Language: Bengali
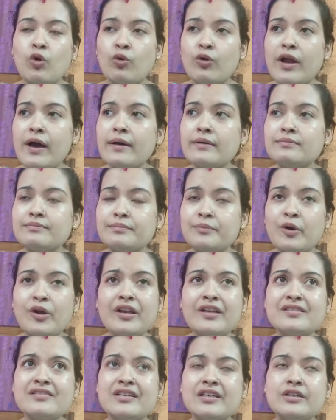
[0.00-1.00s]
ওরা
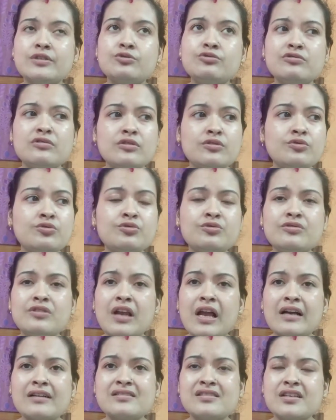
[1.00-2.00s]
বলে যে নুন নুন
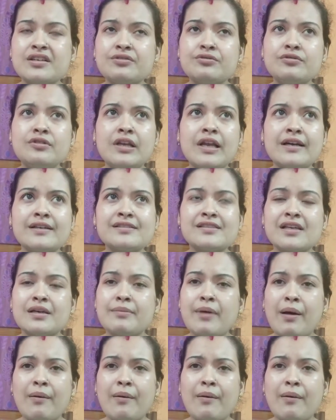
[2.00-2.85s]
লাগছে নুন লাগছে